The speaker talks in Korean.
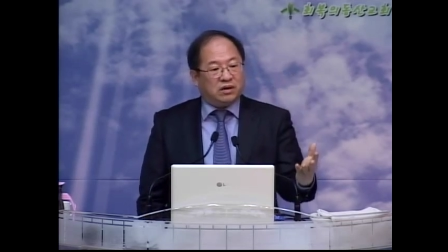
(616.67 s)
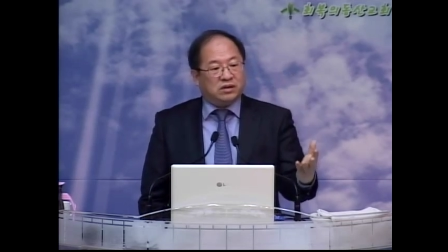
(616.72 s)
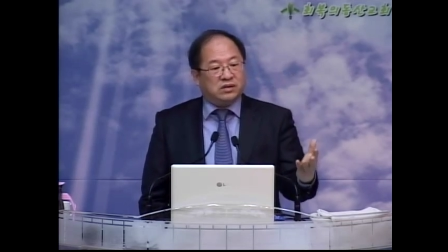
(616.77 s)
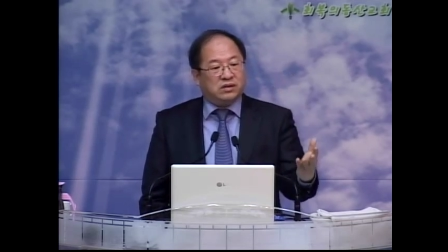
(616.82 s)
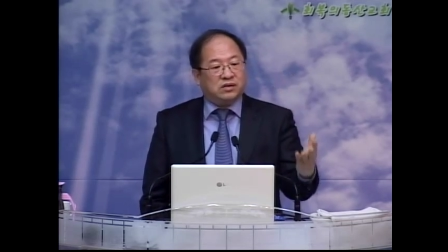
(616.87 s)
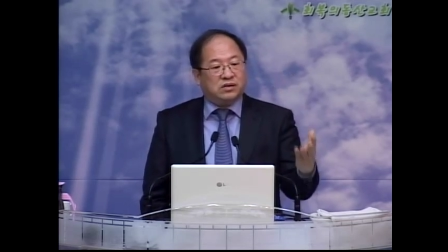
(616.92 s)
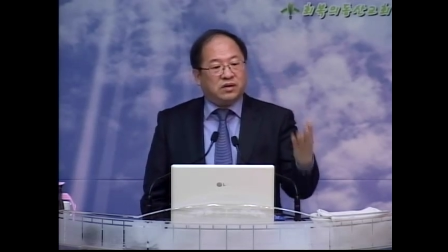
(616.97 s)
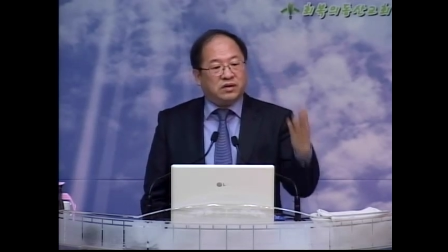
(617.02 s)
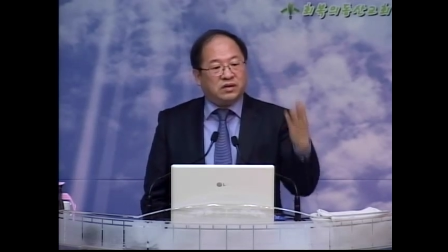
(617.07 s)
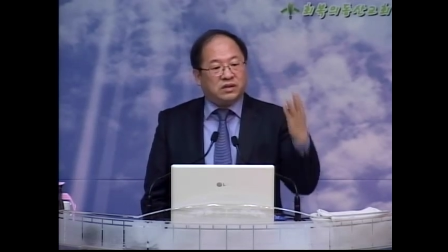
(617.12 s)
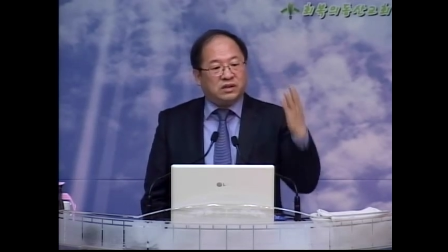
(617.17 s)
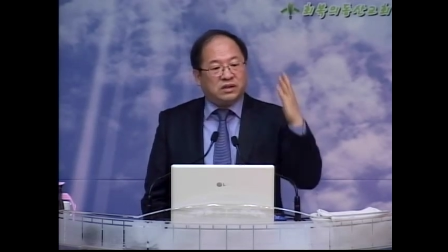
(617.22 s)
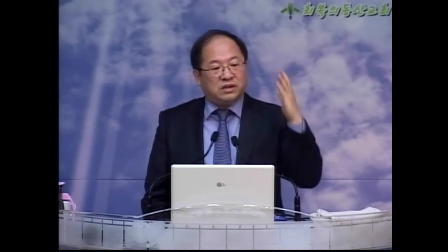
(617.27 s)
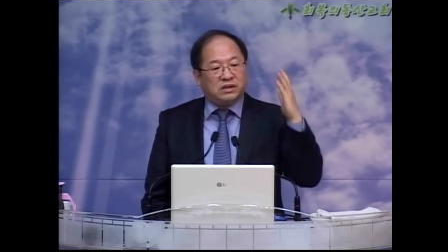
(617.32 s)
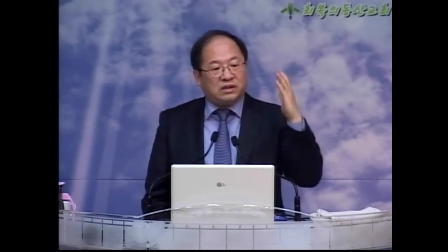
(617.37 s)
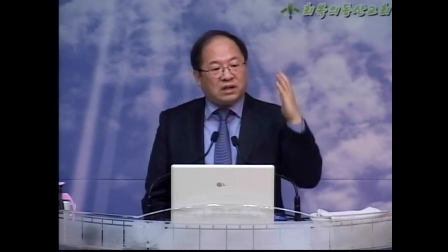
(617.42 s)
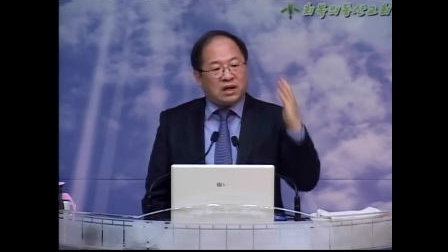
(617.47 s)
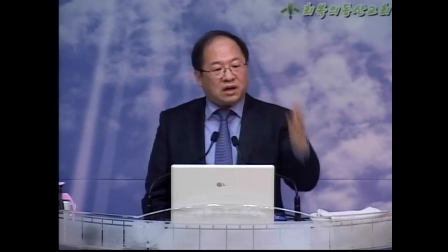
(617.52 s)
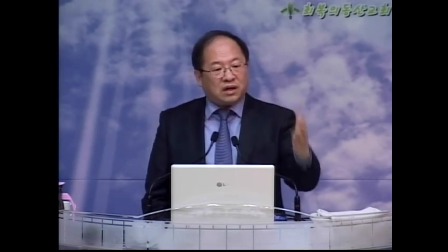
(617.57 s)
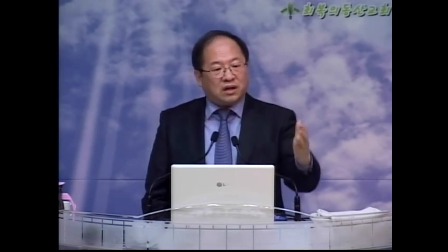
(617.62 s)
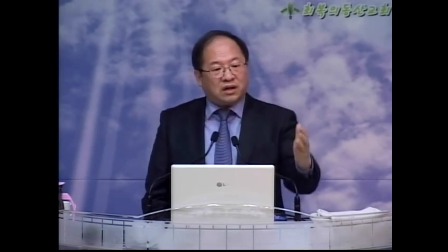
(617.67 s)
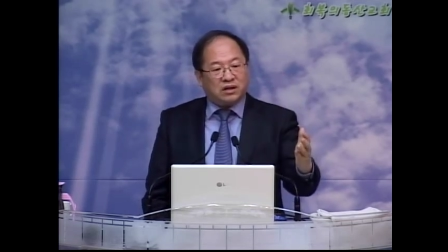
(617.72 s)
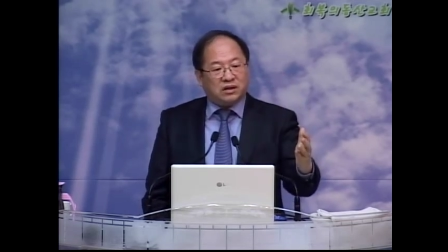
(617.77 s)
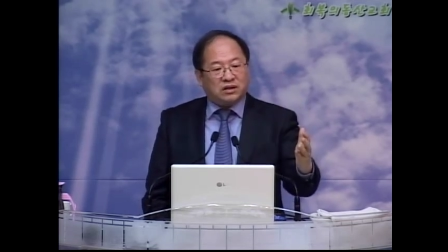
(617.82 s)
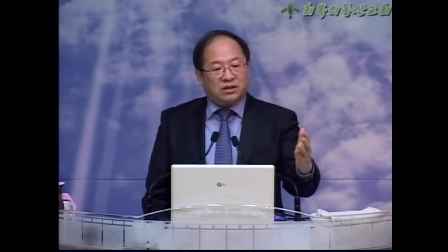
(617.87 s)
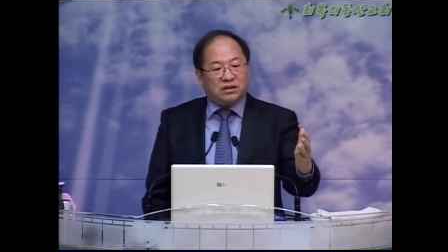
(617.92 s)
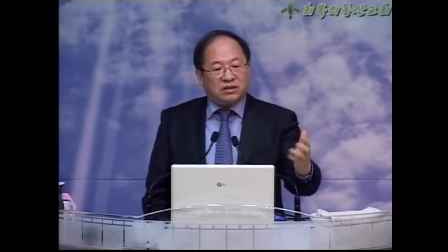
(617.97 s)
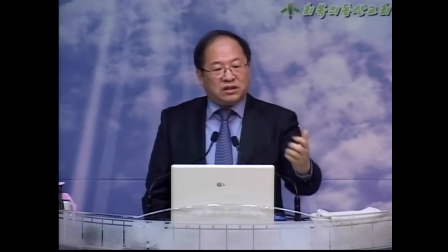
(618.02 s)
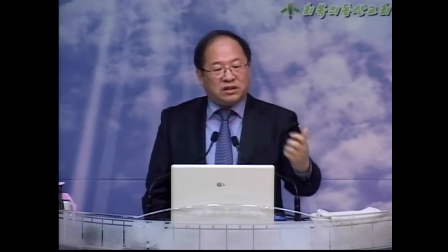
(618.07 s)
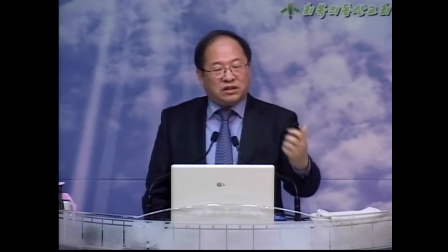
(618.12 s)
그것이
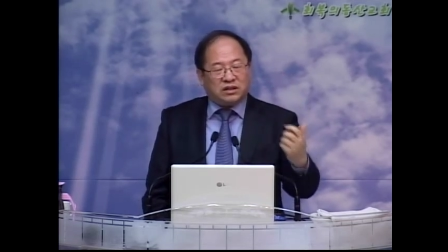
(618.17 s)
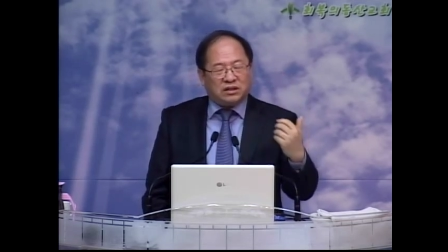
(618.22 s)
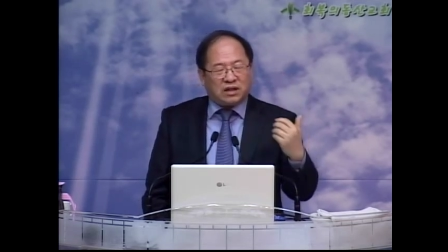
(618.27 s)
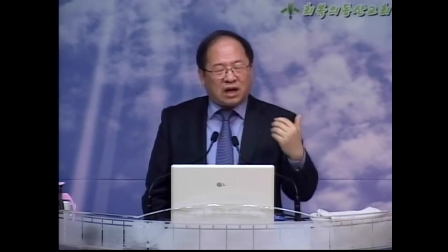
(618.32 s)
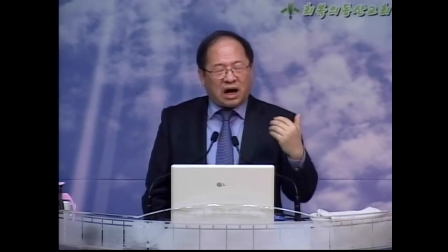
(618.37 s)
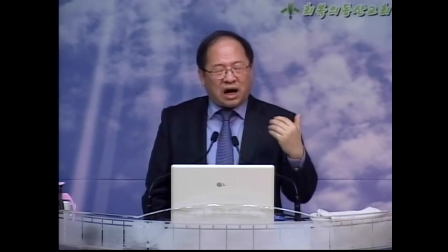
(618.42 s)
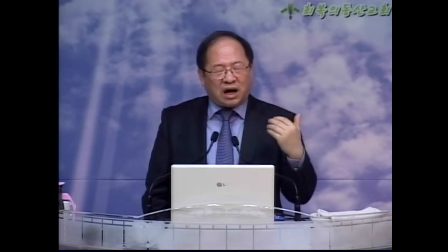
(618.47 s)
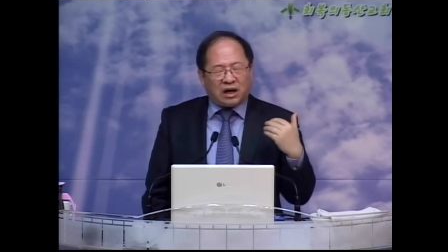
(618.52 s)
딱 그들이